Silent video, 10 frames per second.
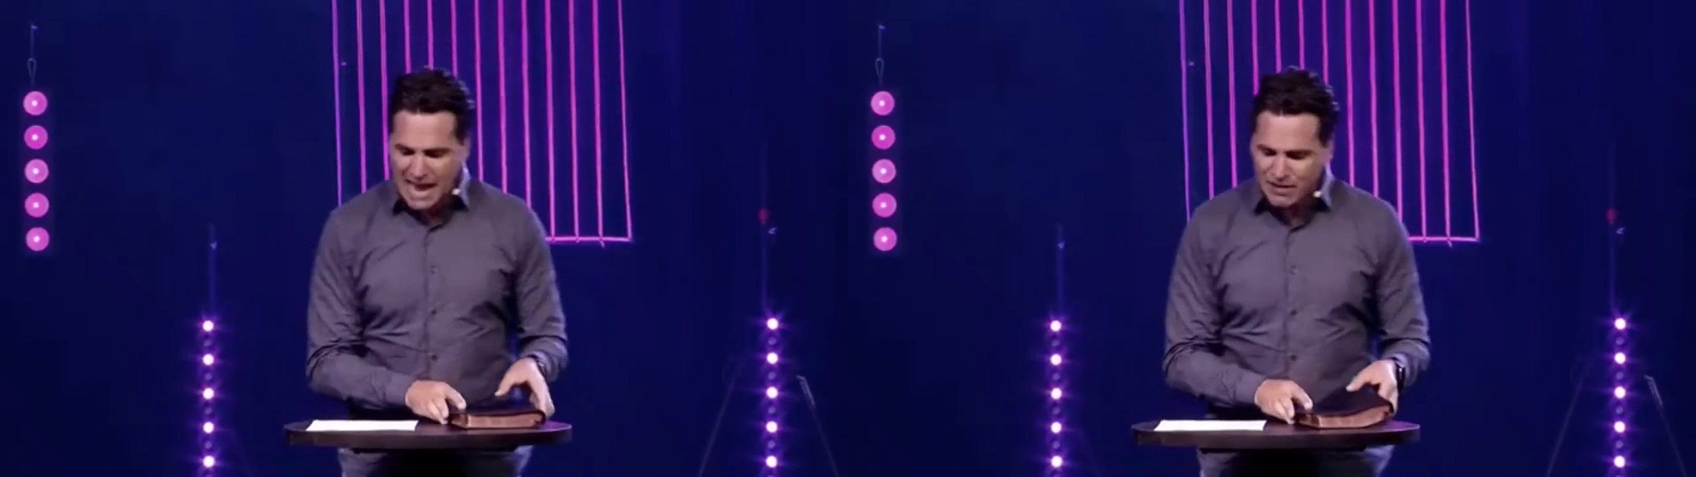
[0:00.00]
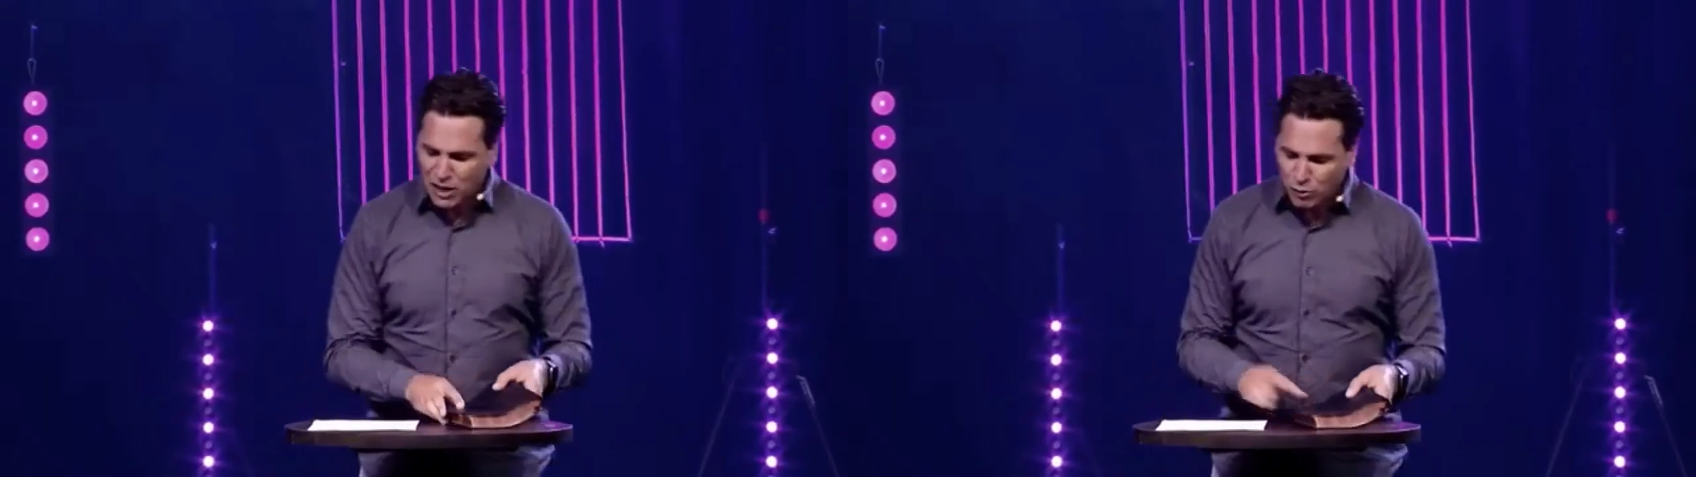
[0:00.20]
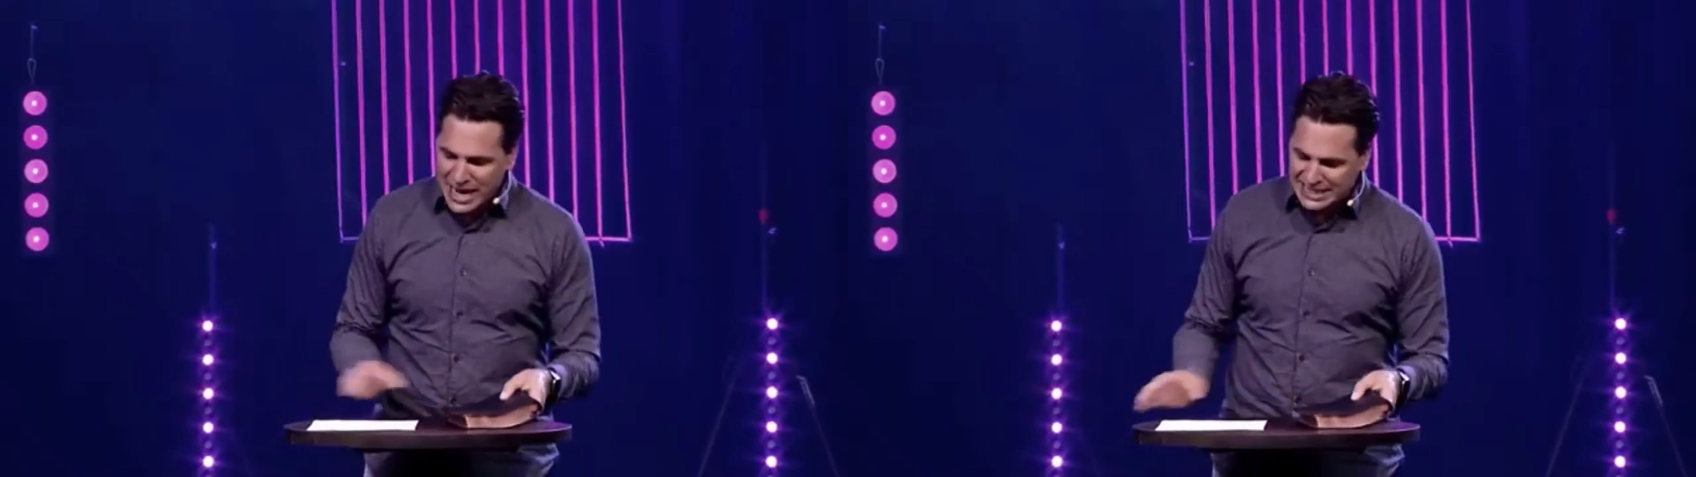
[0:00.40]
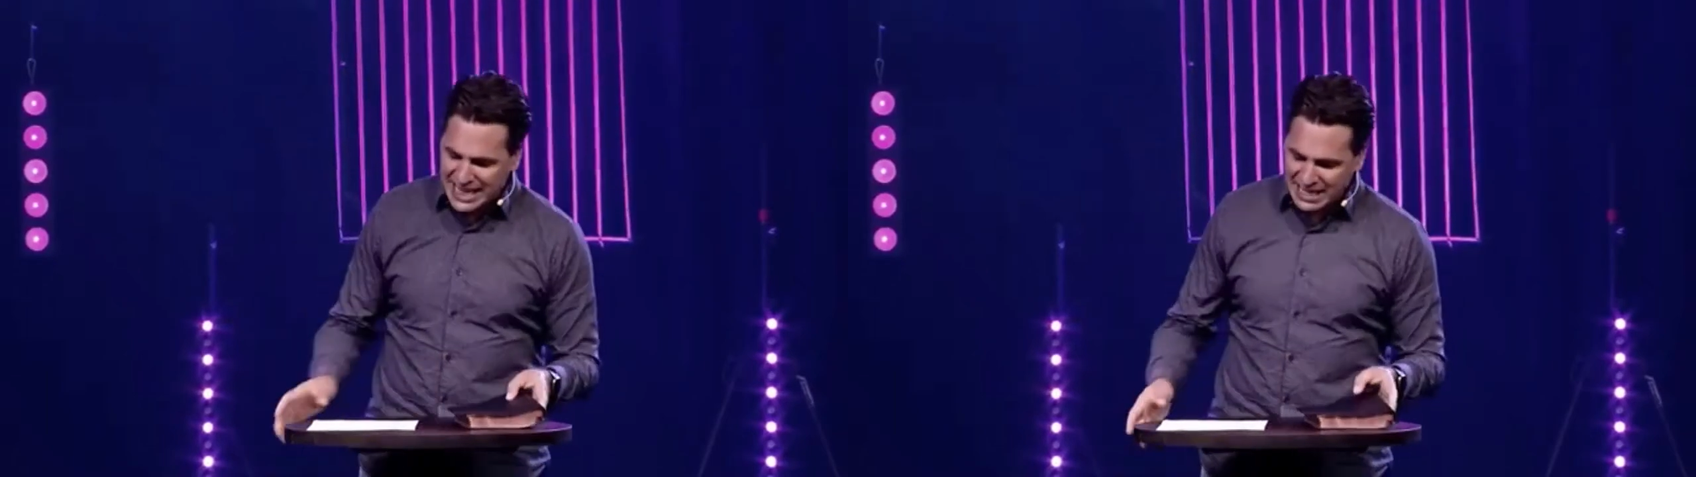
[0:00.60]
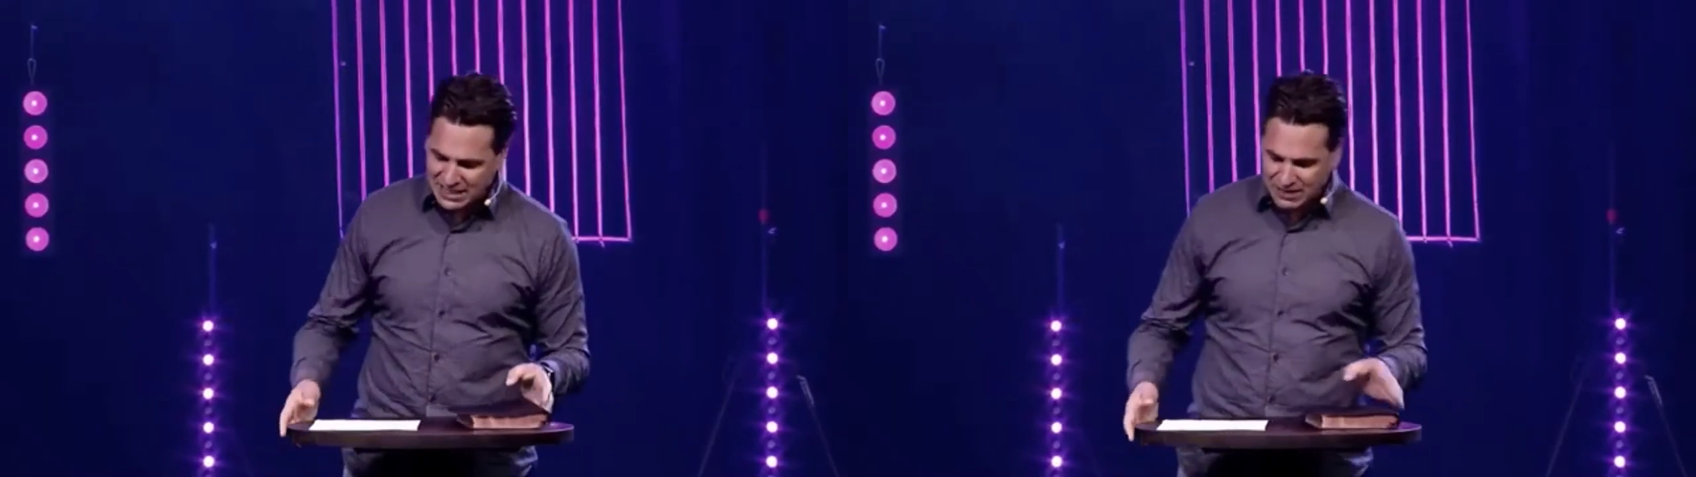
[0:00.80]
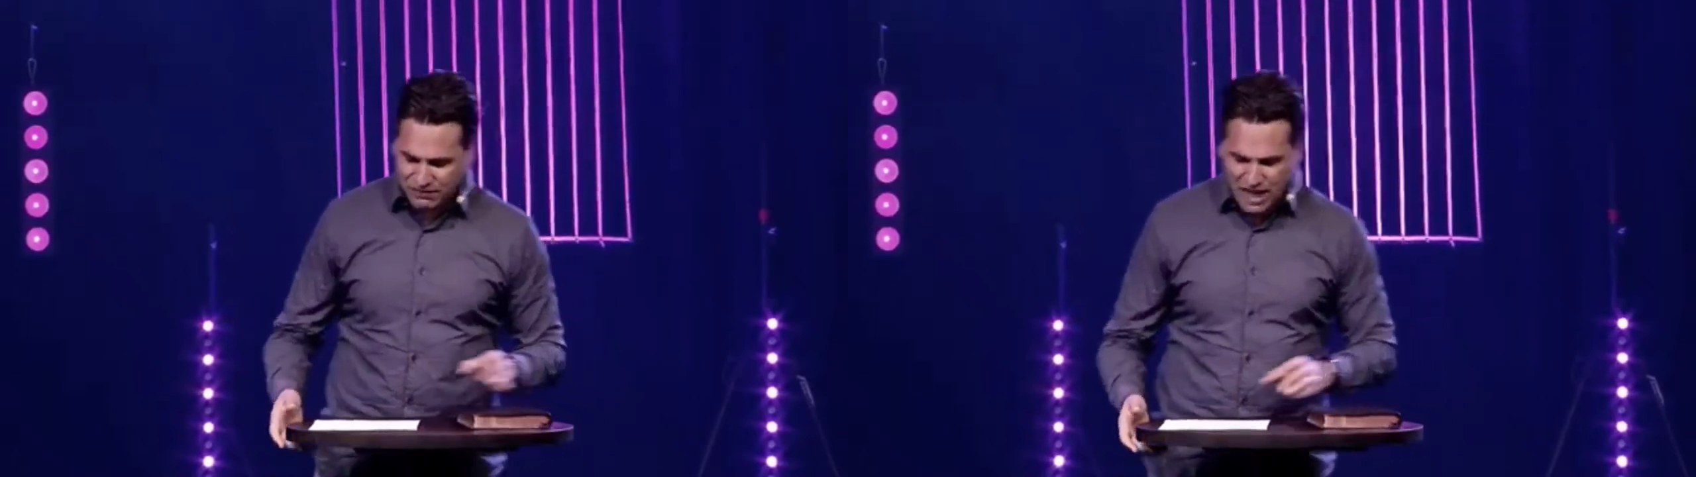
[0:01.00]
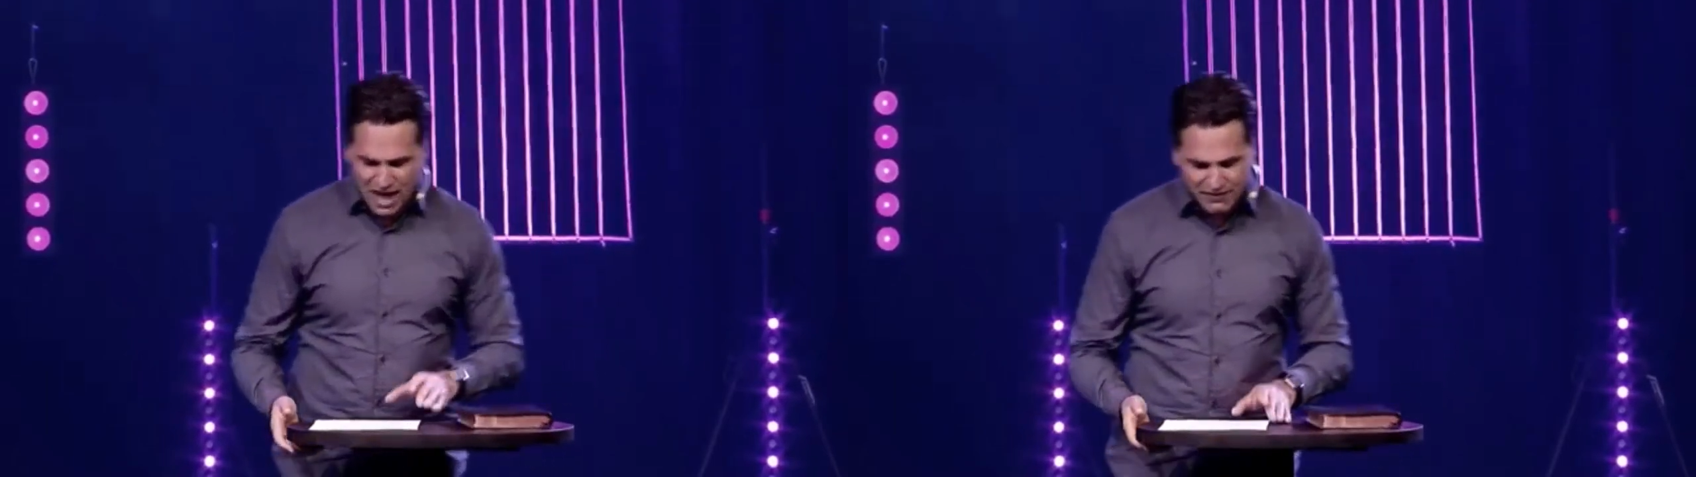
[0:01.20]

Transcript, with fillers: é disso que a gente está falando,